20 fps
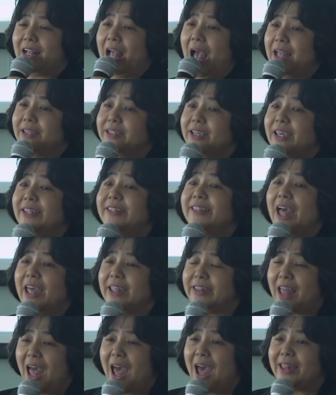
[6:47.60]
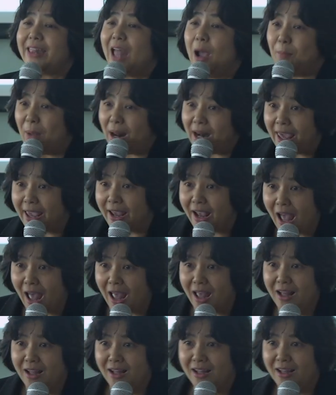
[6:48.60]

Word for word: การใช้สายตาทำอะไรคะ